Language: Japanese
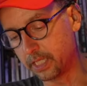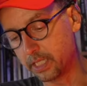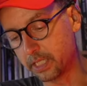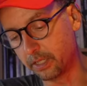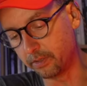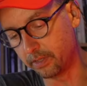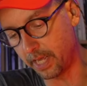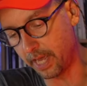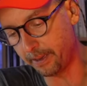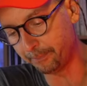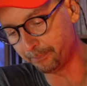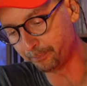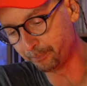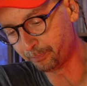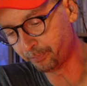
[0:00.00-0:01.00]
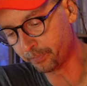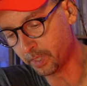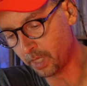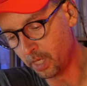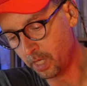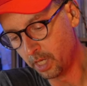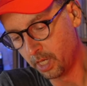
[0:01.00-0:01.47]
んですけどね
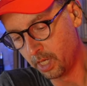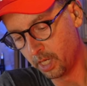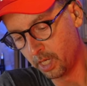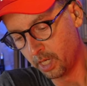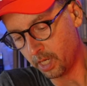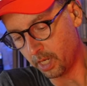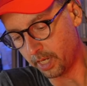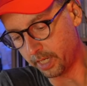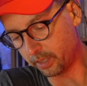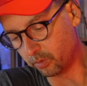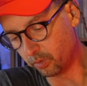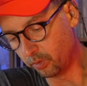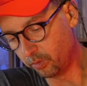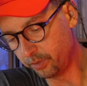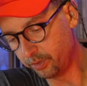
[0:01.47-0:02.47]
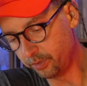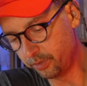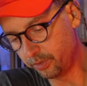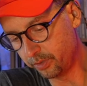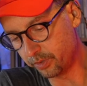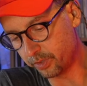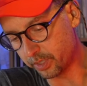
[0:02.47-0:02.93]
はいこういう
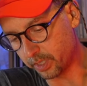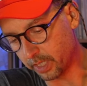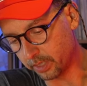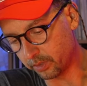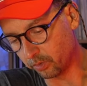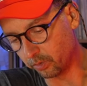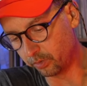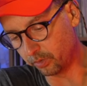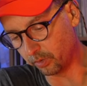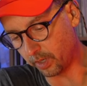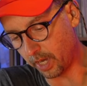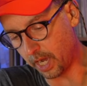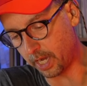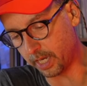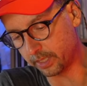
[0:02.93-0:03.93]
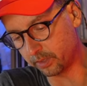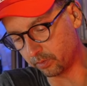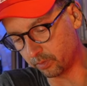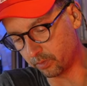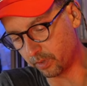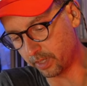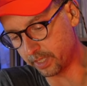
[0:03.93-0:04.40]
ニュースがどんどんああと
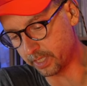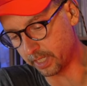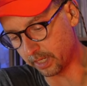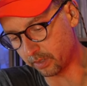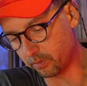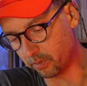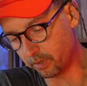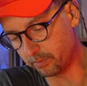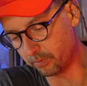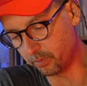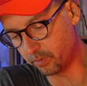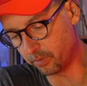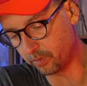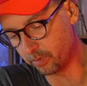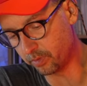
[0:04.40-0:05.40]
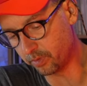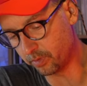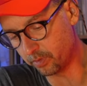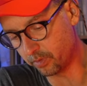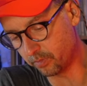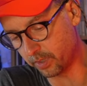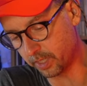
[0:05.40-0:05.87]
これですねこれも
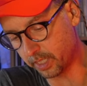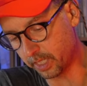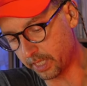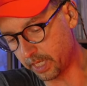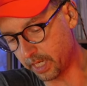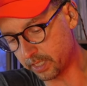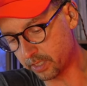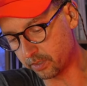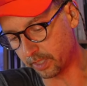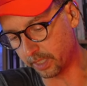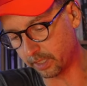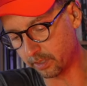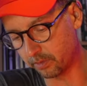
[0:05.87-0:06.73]
分かりやすい